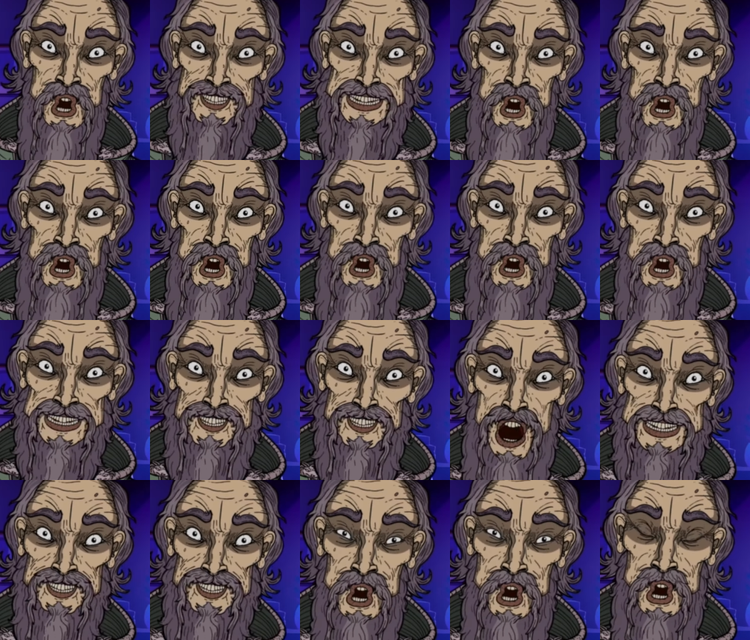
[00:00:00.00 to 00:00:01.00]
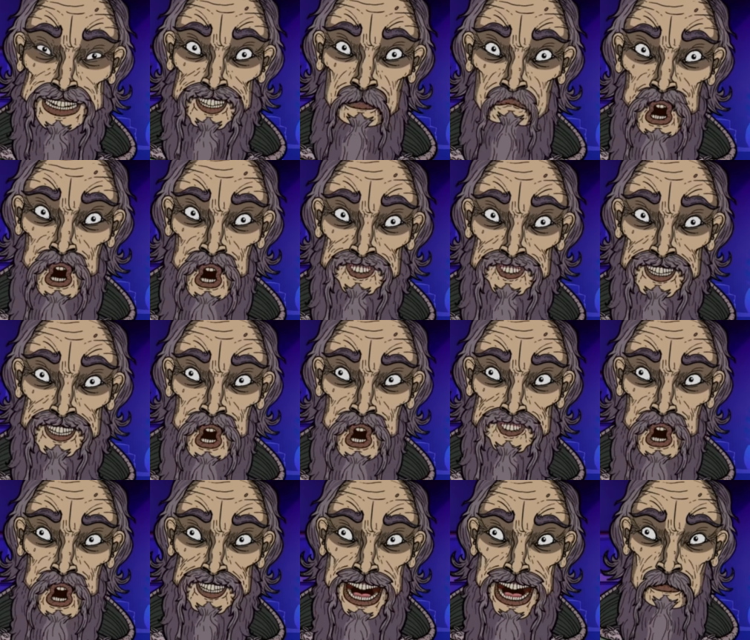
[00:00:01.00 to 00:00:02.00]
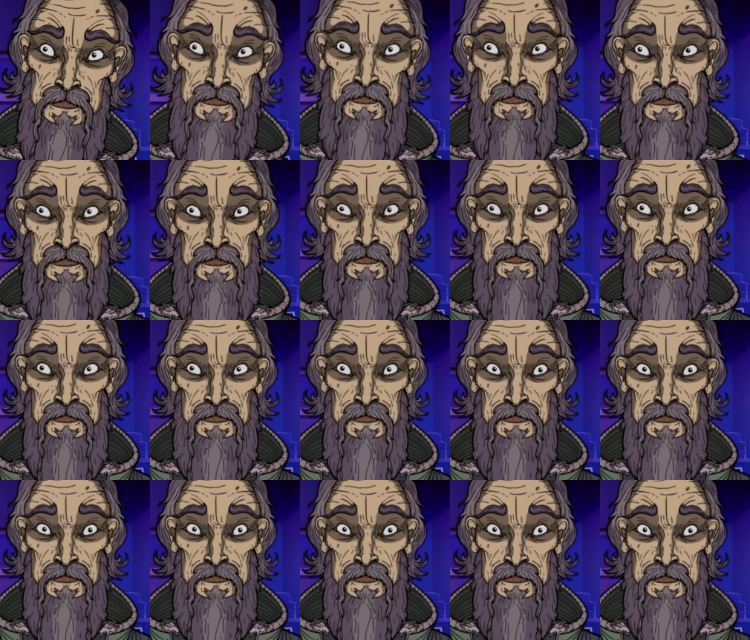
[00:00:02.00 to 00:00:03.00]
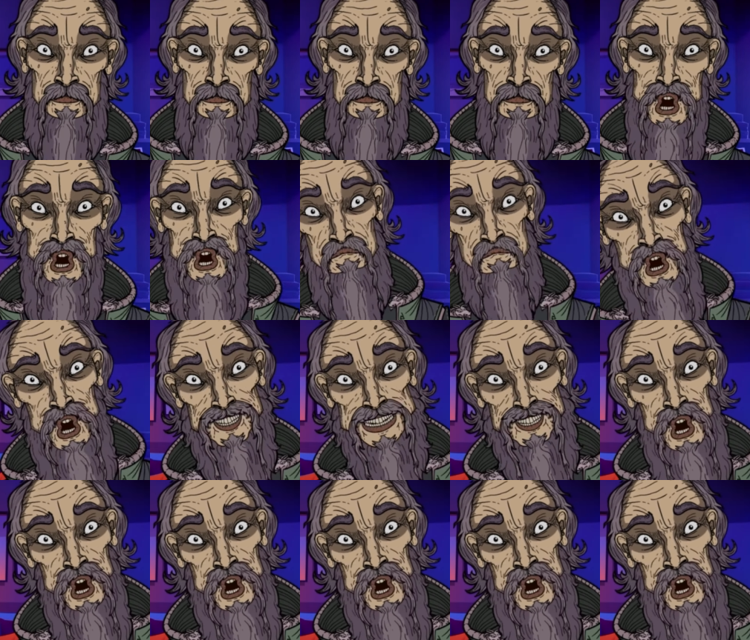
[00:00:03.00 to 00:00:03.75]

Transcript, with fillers: রাতে আর কোনো গাড়ি পাবেন না বোধ হয় আপনি এক